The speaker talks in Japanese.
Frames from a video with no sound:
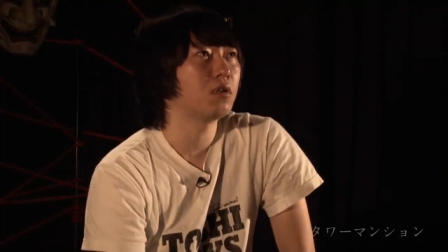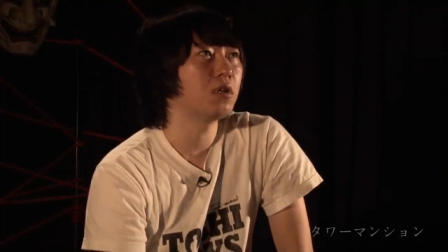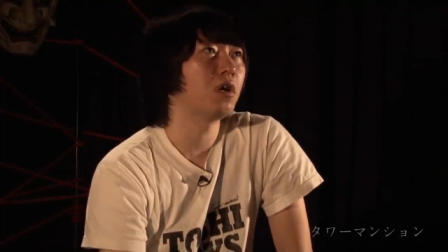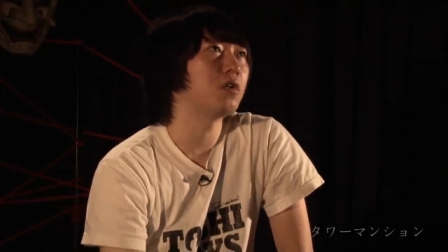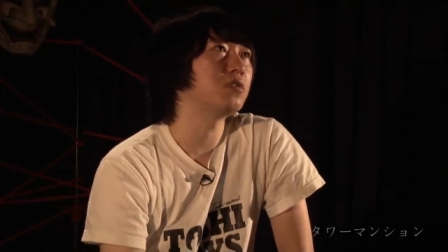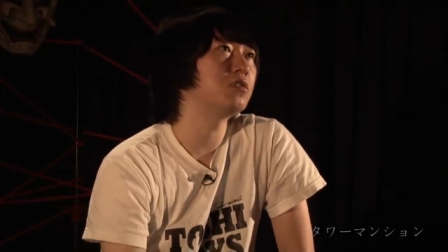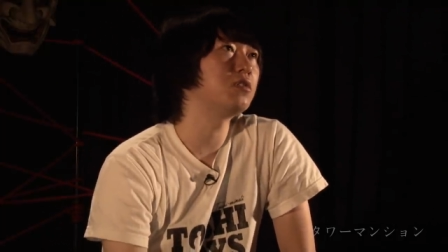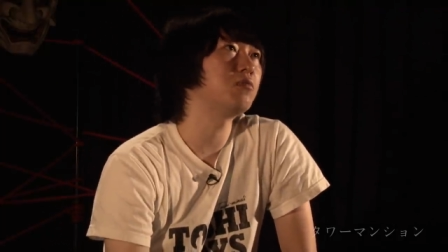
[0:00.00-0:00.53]
い
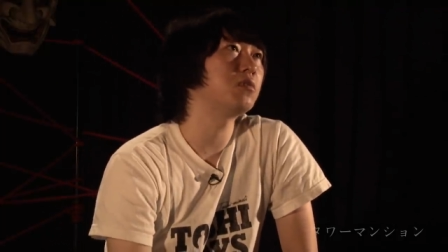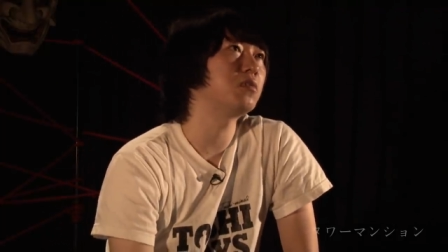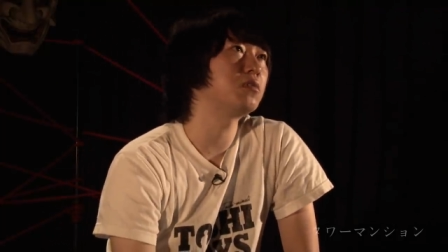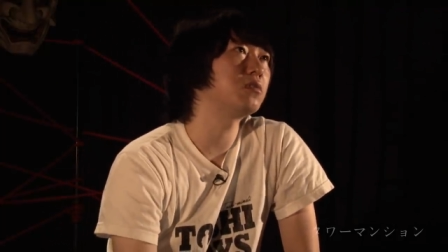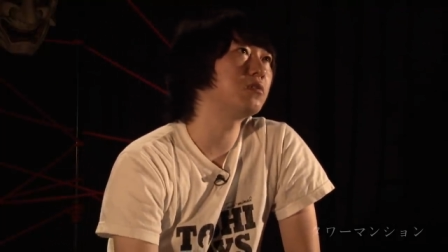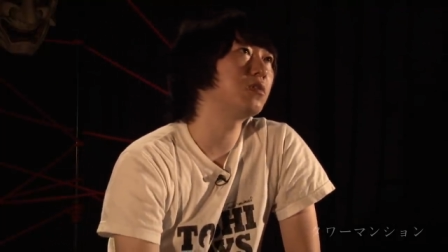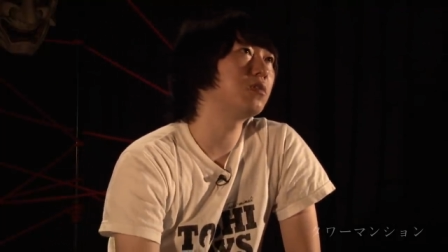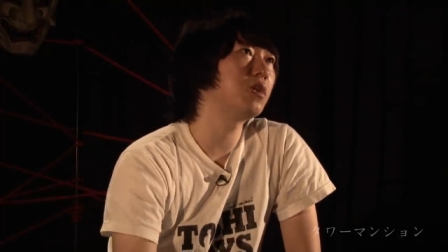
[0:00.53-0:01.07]
や実はで
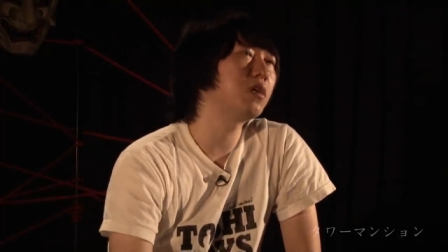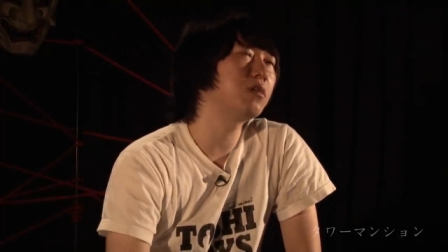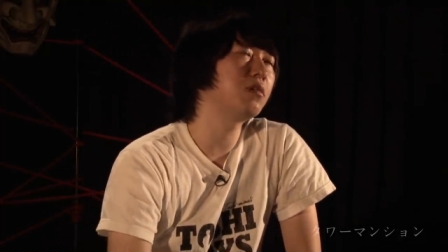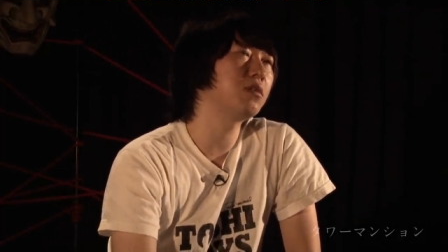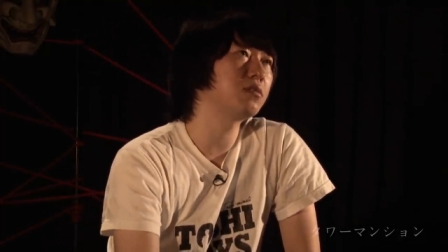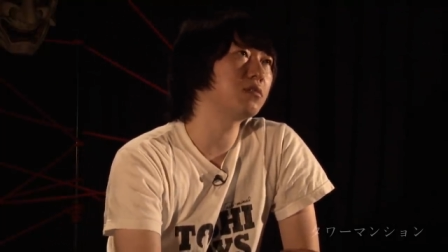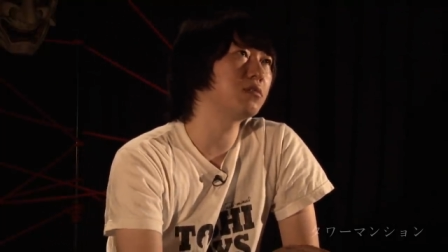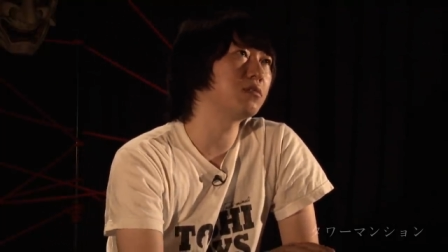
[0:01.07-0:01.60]
すね何
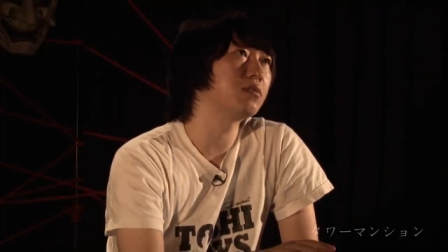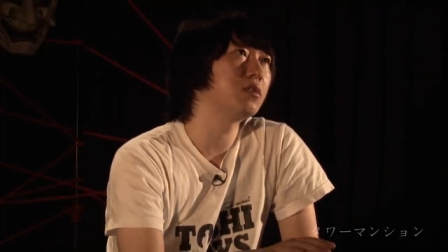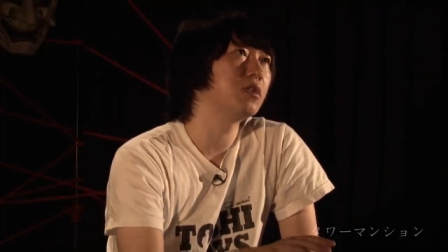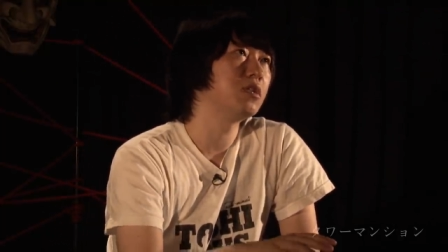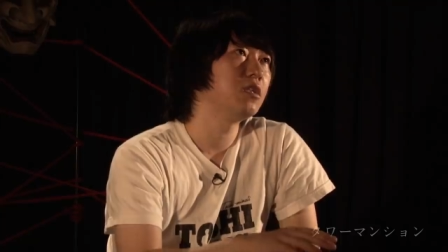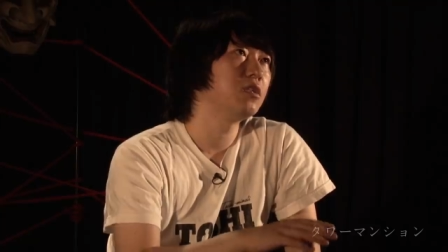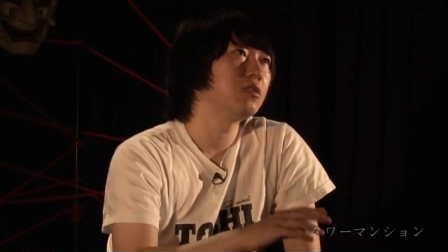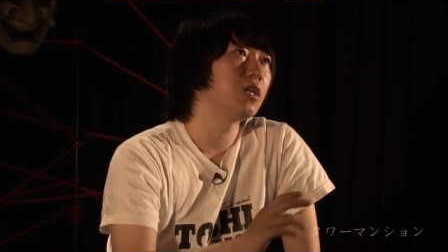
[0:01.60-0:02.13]
月
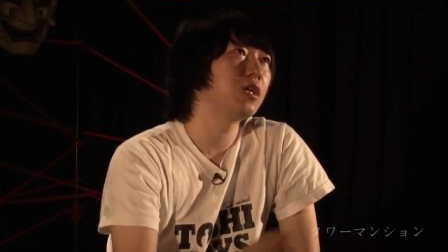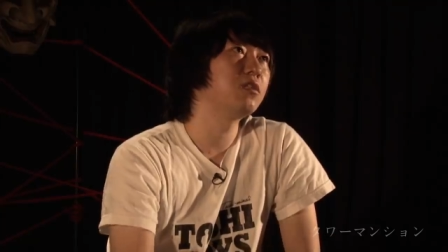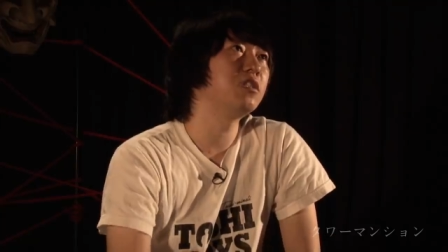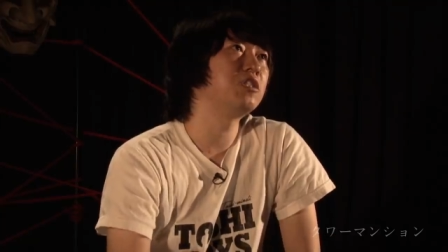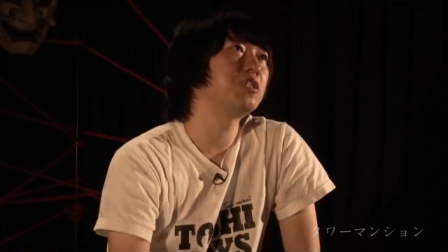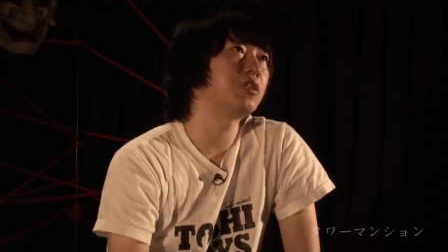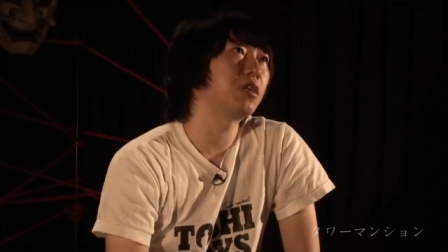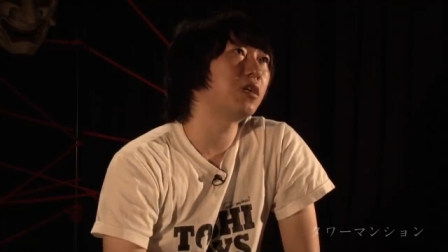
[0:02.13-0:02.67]
何
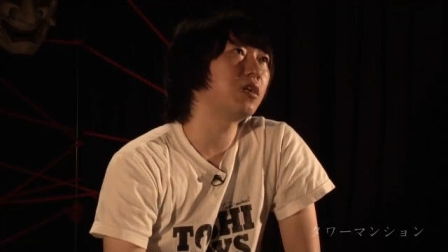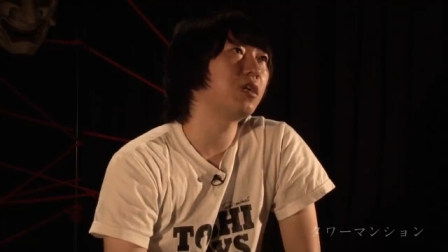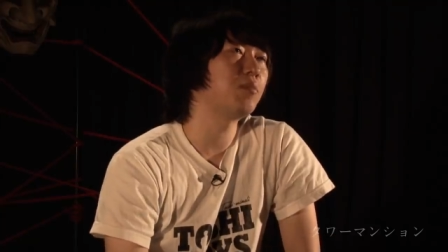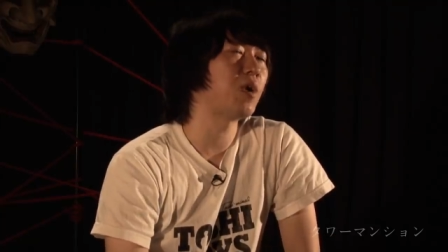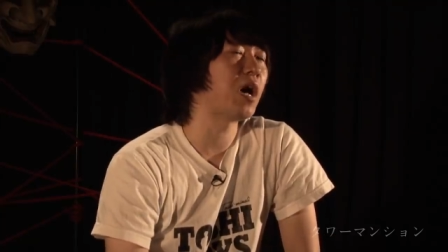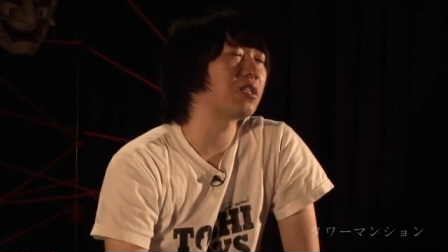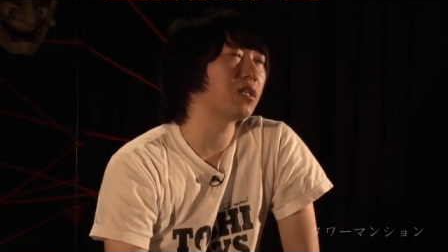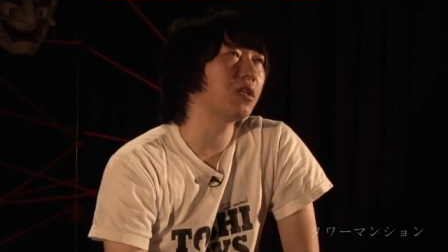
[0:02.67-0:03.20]
日から、
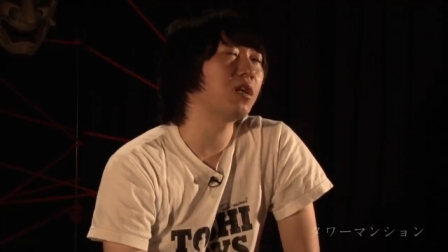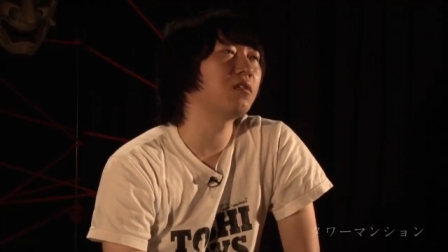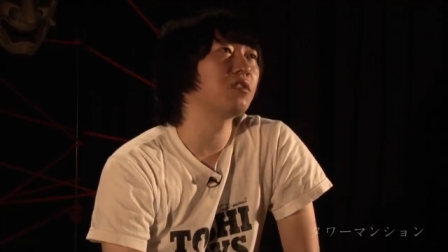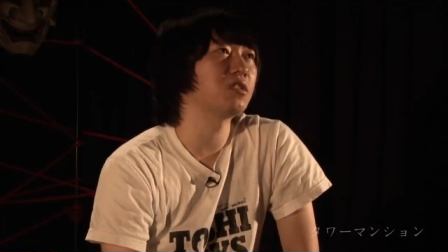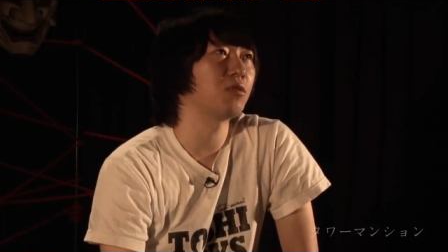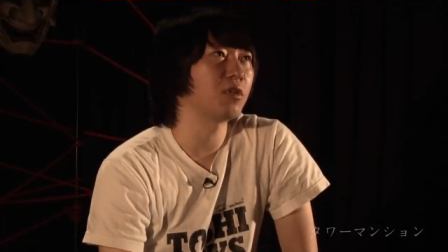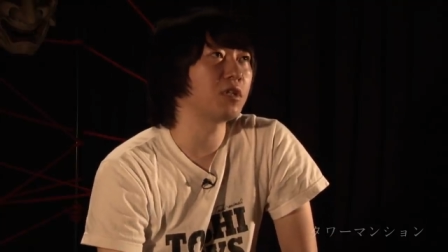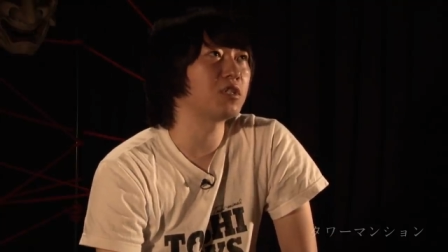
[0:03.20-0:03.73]
朝なんで
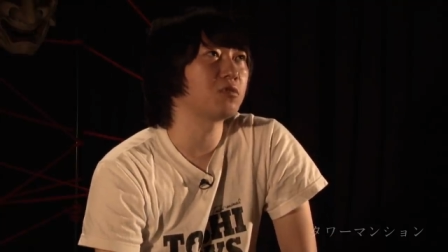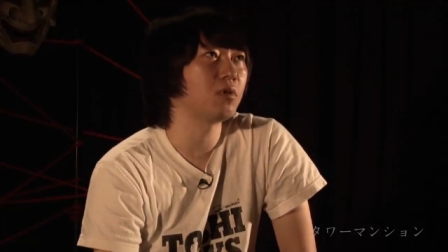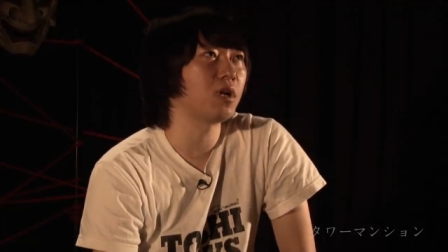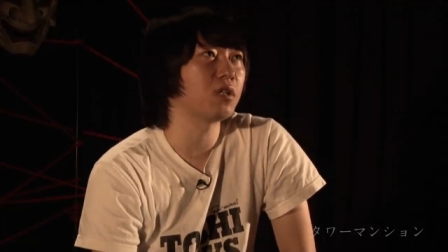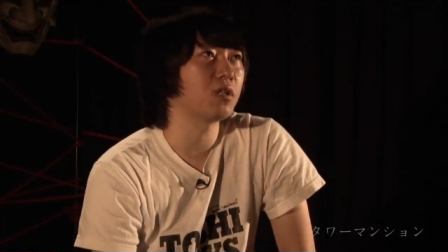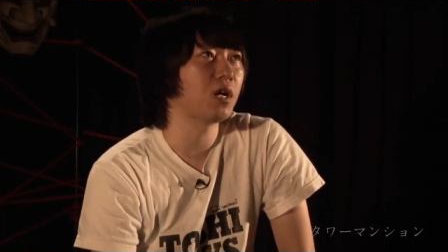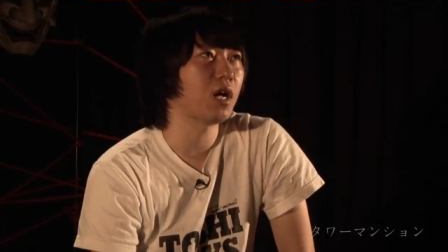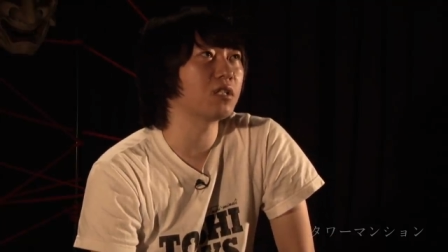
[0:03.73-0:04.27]
すよ私
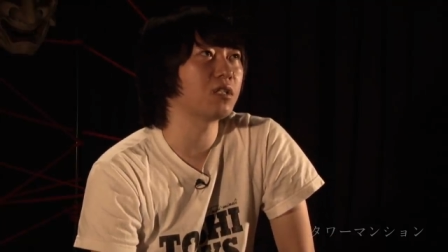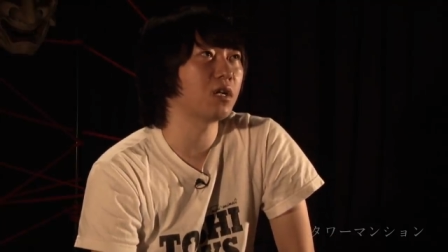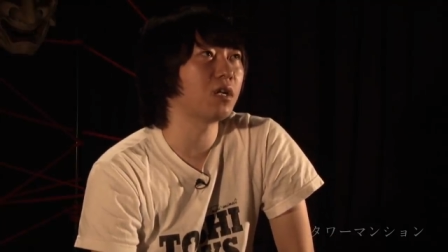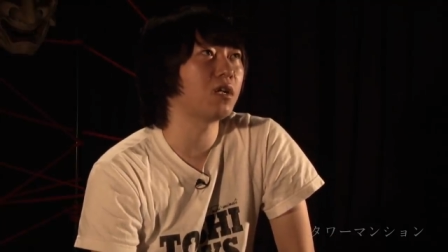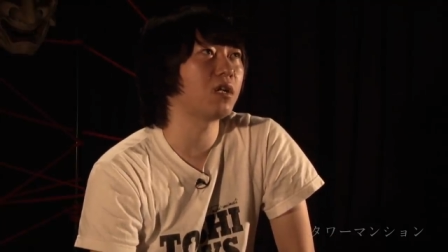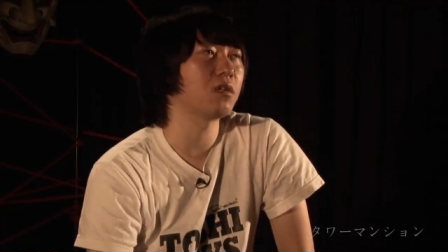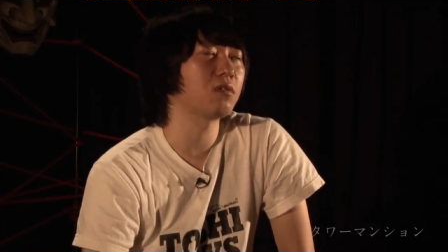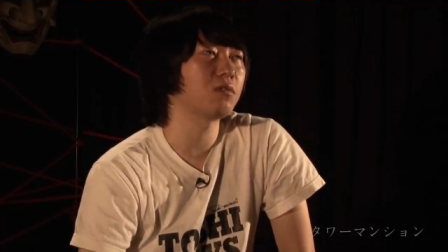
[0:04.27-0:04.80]
は」って、
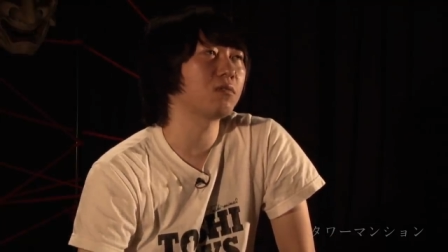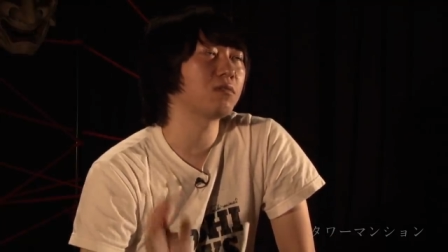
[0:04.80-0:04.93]
朝